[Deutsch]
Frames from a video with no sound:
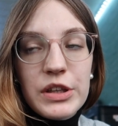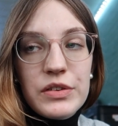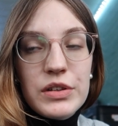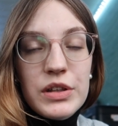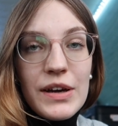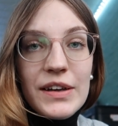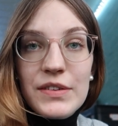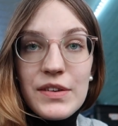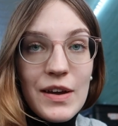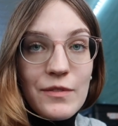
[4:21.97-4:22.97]
Die
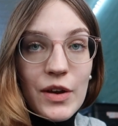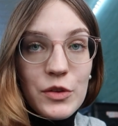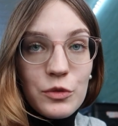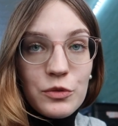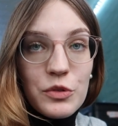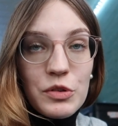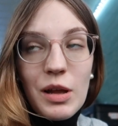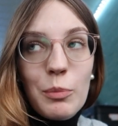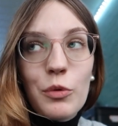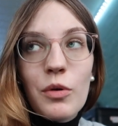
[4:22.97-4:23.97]
Sicherheitseinweisung fürs
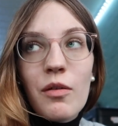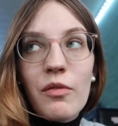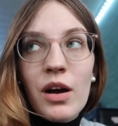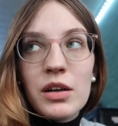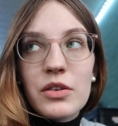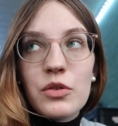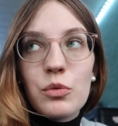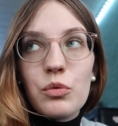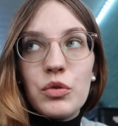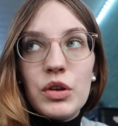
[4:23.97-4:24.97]
Labor war jetzt
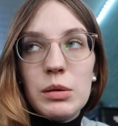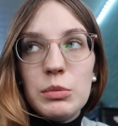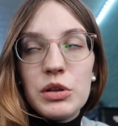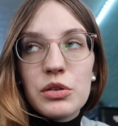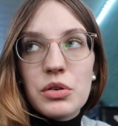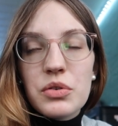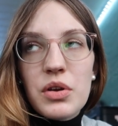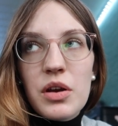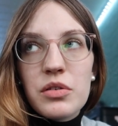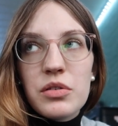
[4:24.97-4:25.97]
so
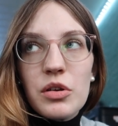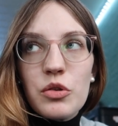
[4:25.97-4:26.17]
semi-interessant.